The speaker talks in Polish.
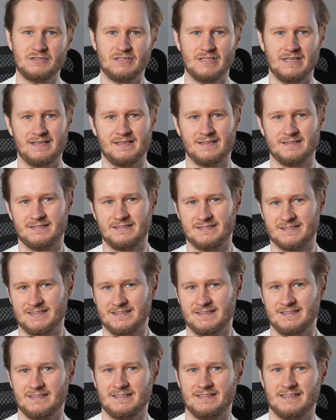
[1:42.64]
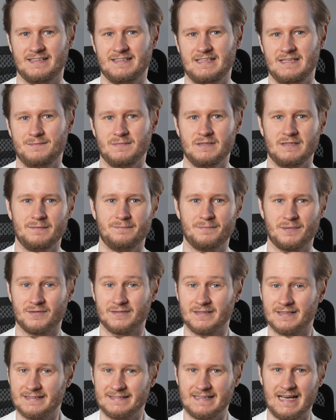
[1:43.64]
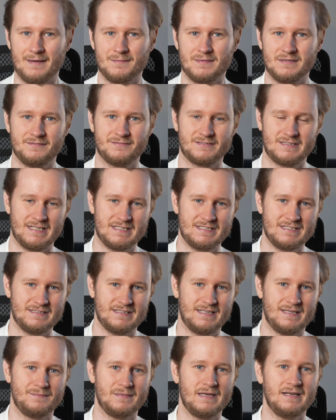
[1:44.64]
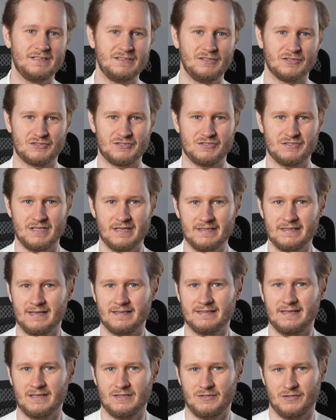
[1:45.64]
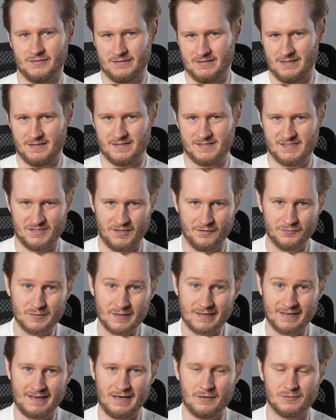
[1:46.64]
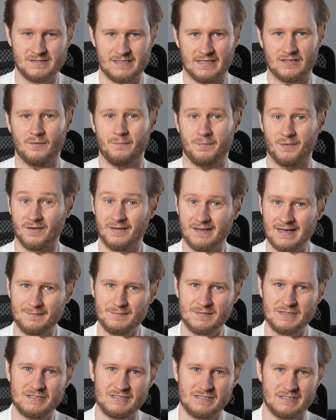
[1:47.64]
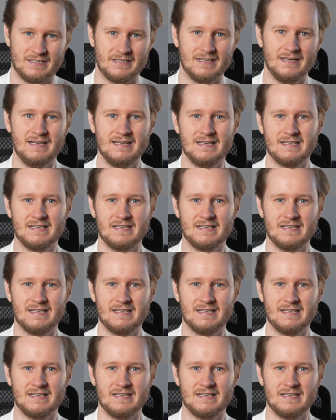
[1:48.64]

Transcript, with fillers: się, z jakimi projektami wcześniej mieli do czynienia jako ten software house, jako programiści.